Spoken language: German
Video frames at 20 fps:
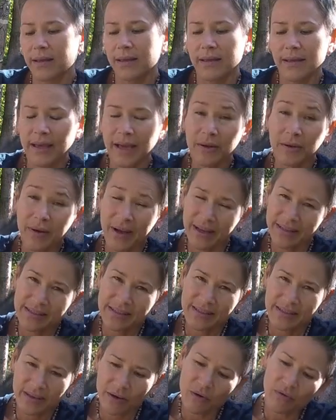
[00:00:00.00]
Ja, du kannst
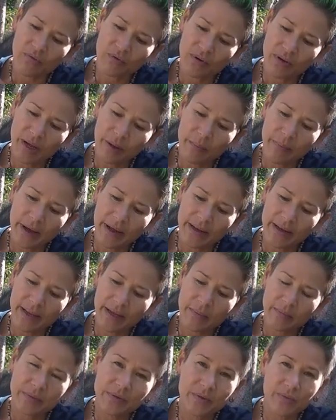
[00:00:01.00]
es auch wunderbar
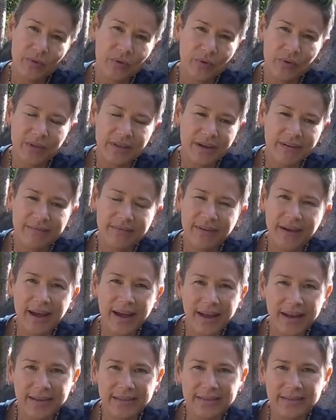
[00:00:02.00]
nehmen zum
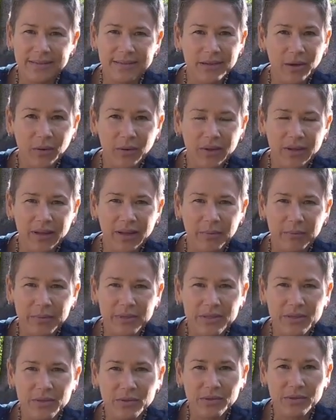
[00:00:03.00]
Runterfahren. Es ist auch in der
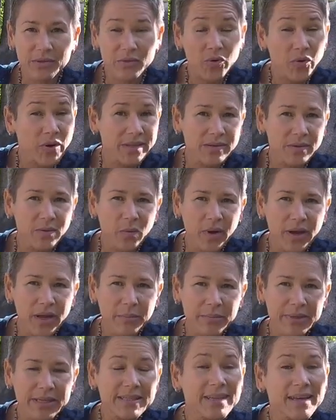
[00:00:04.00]
Mischung Stress Away
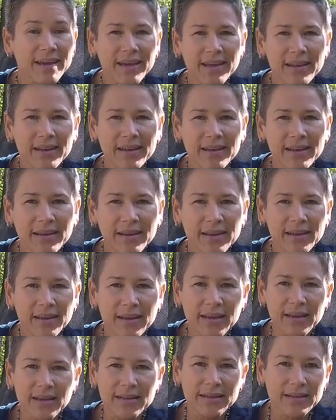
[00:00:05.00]
mit drin.
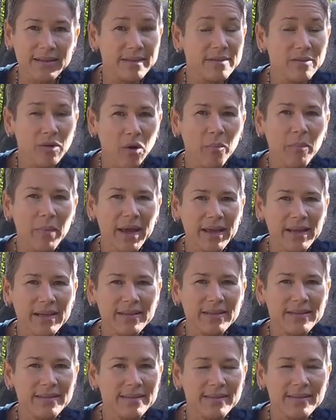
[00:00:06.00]
Die ist noch mal
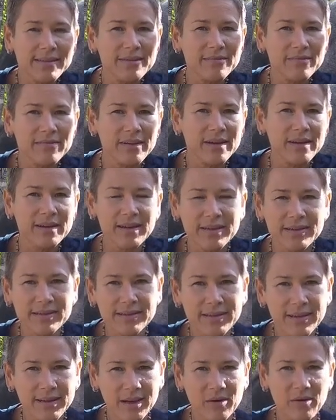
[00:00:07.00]
intensiver, da
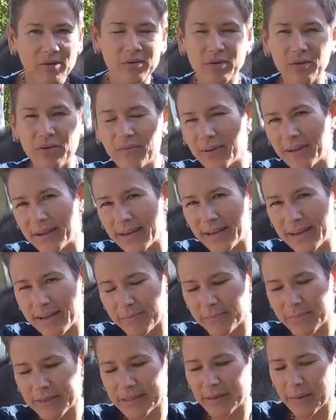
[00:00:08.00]
ist dann auch noch Vanille
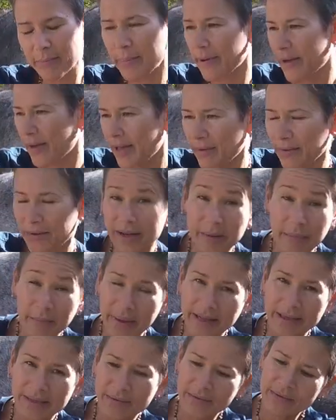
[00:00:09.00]
mit dabei und
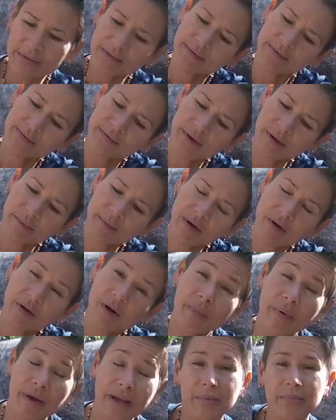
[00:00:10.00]
Limette und so. Aber
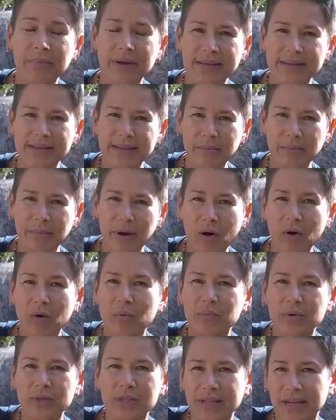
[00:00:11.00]
Copaiba ist eben auch
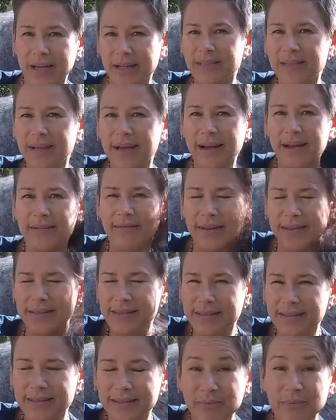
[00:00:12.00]
ein Bestandteil, weil
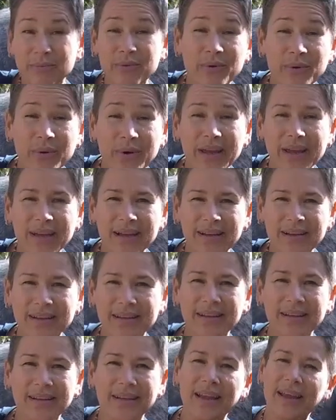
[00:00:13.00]
es diesen
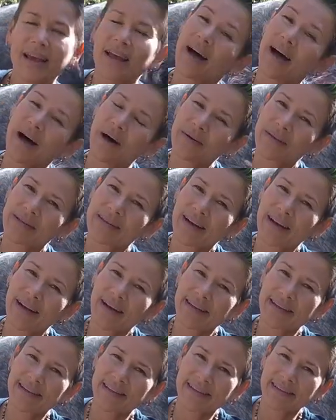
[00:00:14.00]
beruhigenden,
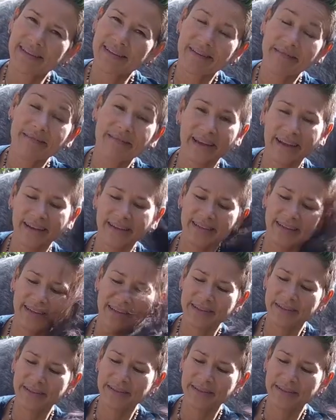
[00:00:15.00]
ausgleichenden Effekt hat.